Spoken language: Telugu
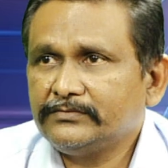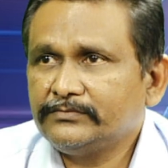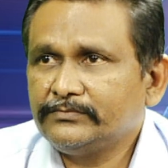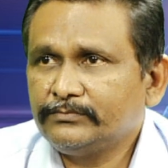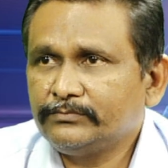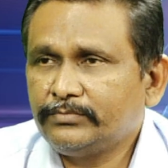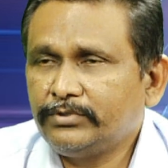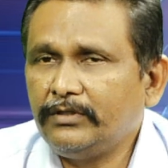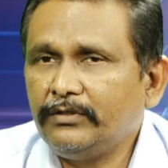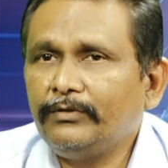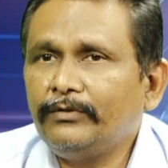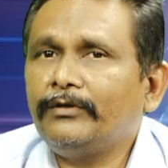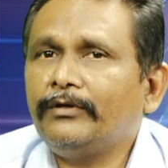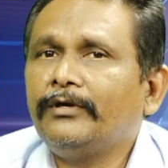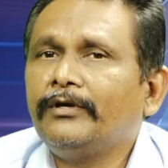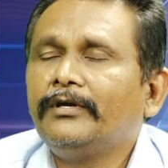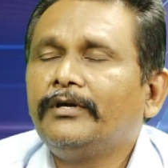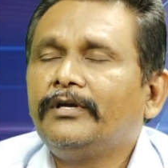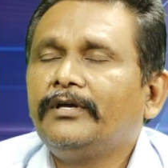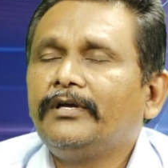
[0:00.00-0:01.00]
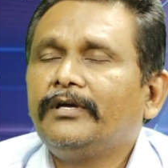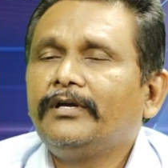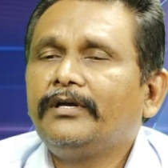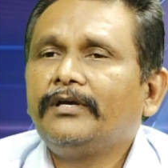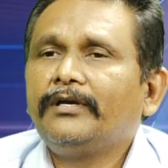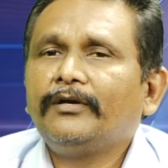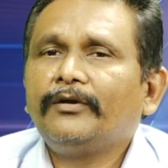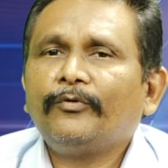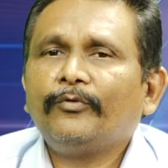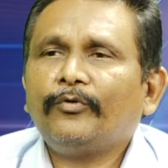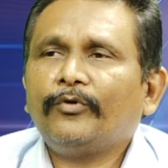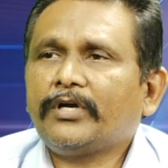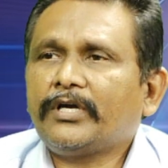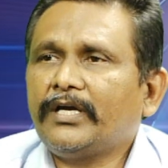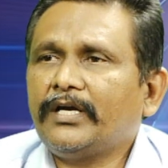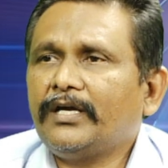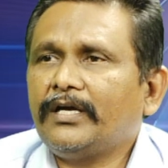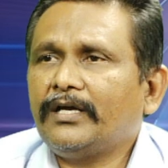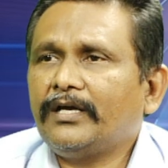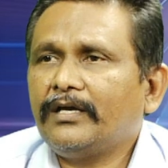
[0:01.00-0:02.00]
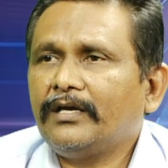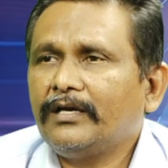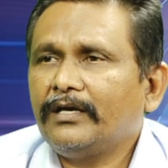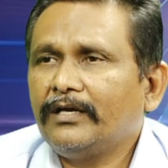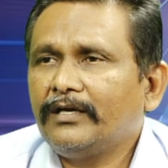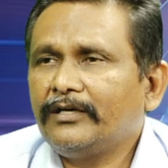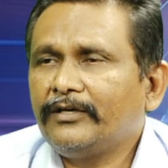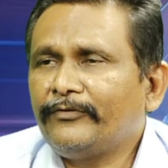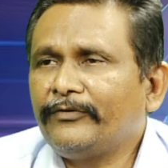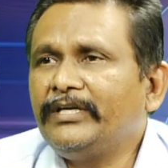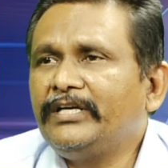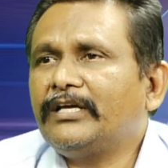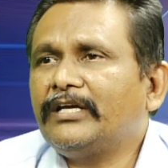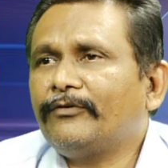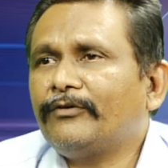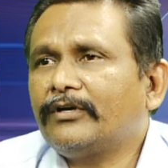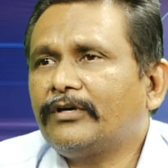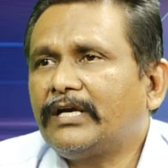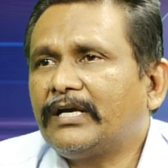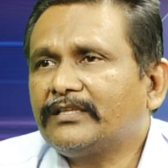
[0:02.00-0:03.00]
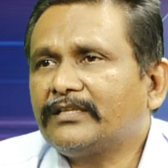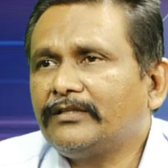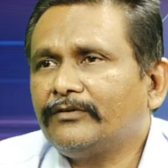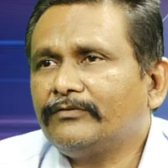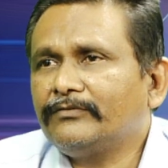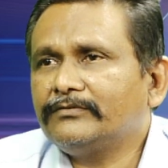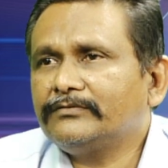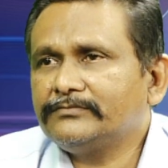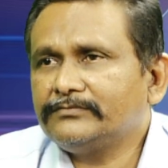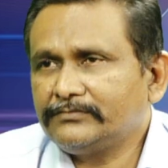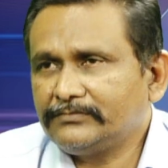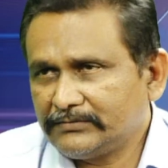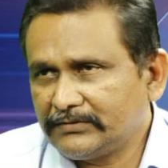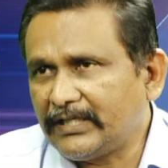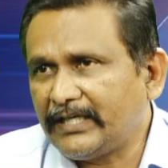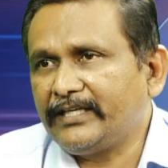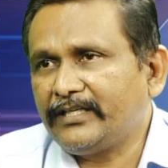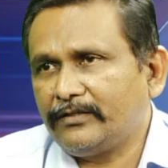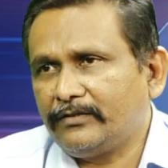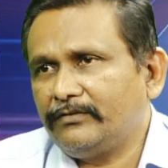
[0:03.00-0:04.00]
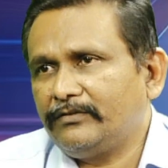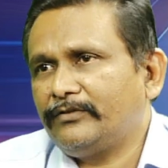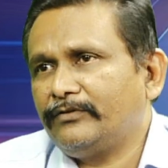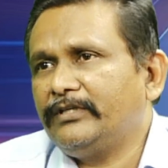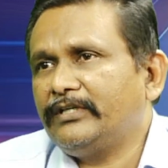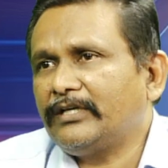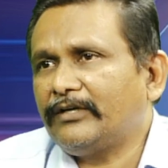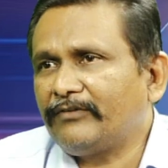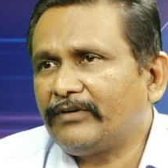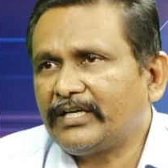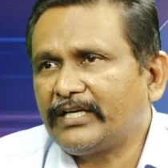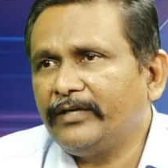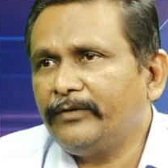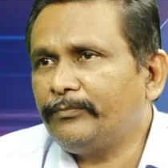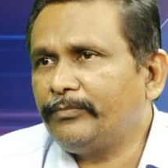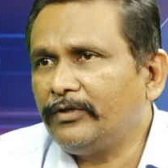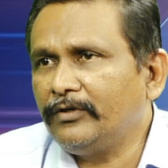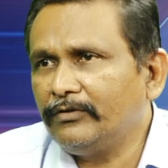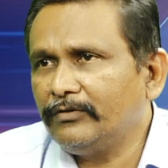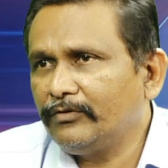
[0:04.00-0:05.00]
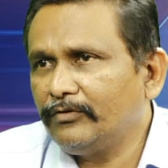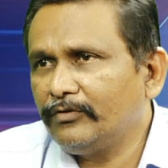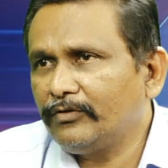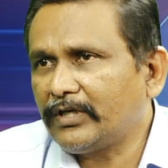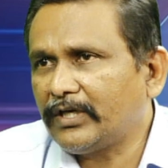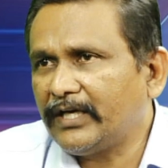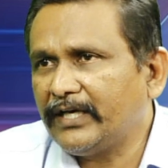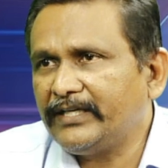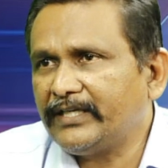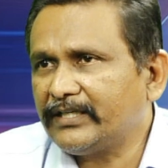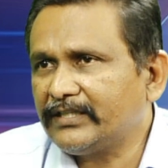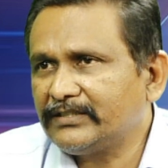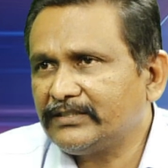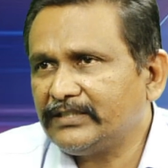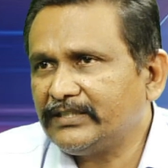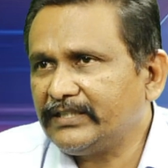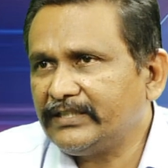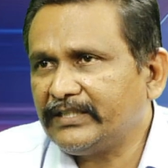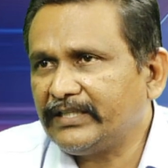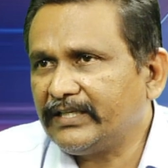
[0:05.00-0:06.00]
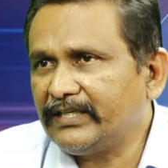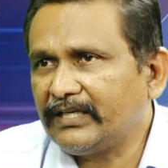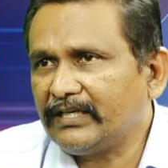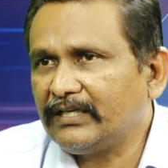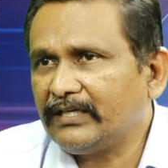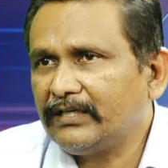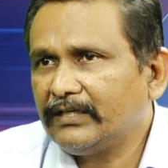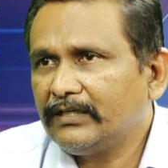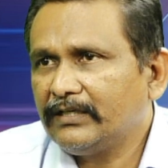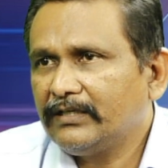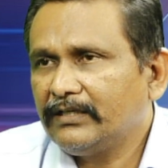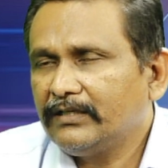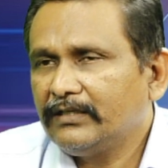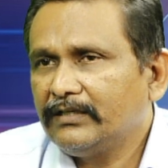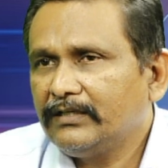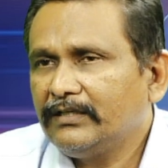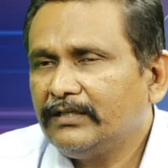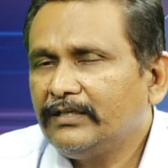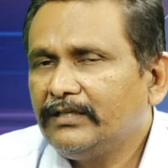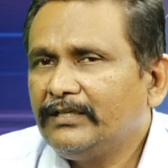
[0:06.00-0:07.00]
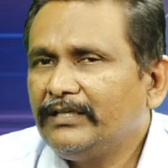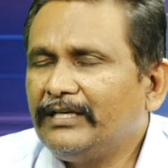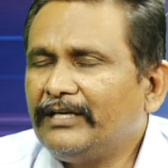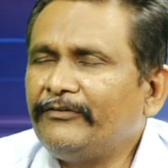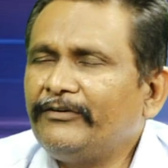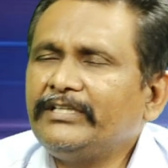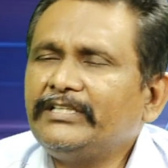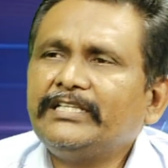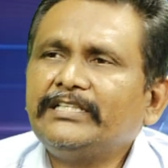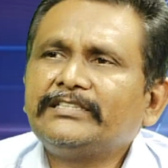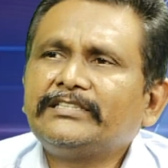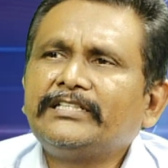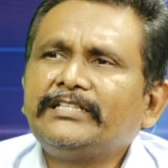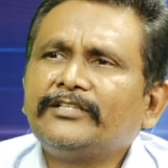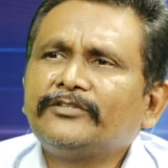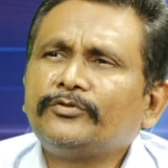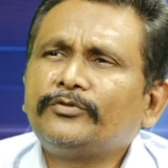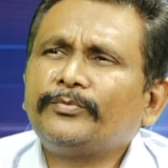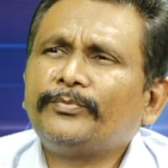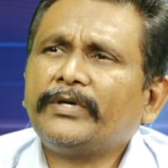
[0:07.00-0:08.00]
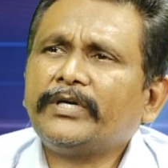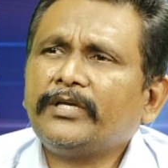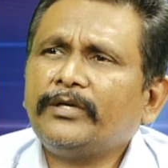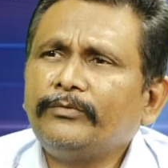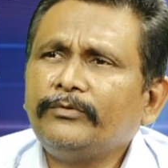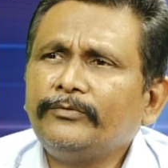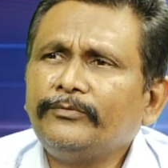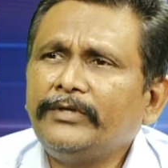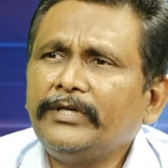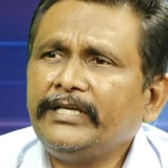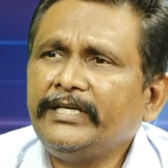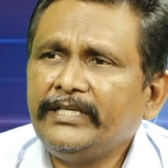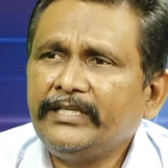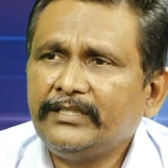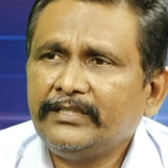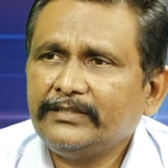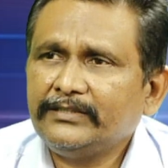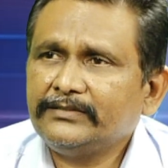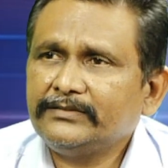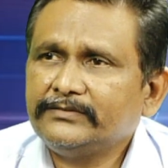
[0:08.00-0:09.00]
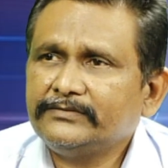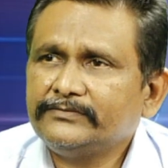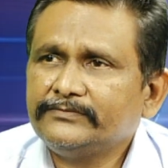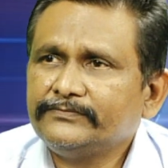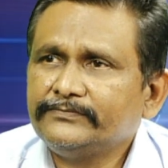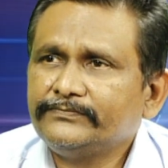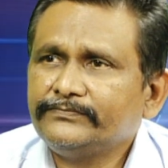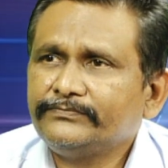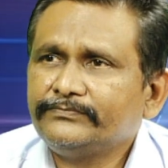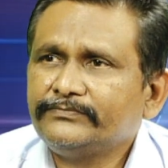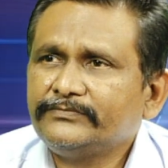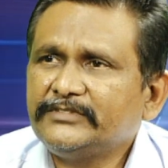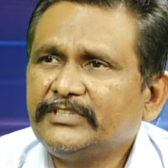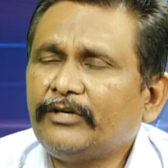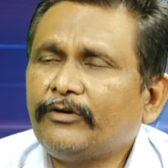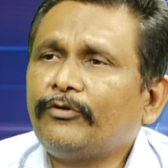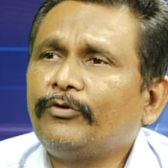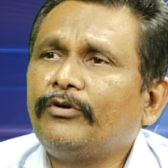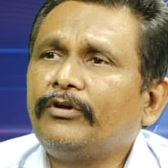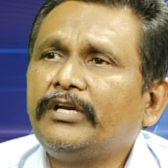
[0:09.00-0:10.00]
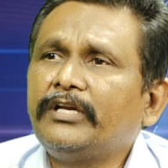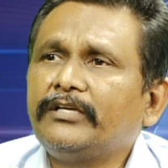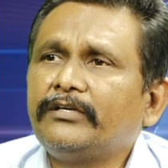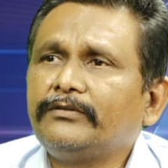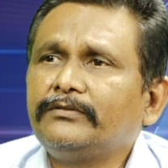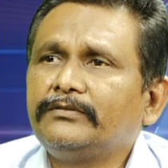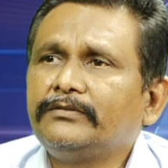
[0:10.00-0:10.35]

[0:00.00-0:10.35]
ఇప్పుడు ఒక ట్విన్ టవర్ కడతాం లైక్ ట్విన్ టవర్ టైప్లో ఒక హైటెక్ సిటీ దగ్గర ఎవరికి తెలుసండి ఆ చుట్టుపక్కల భూములన్నీ ఎవరు కొన్నారు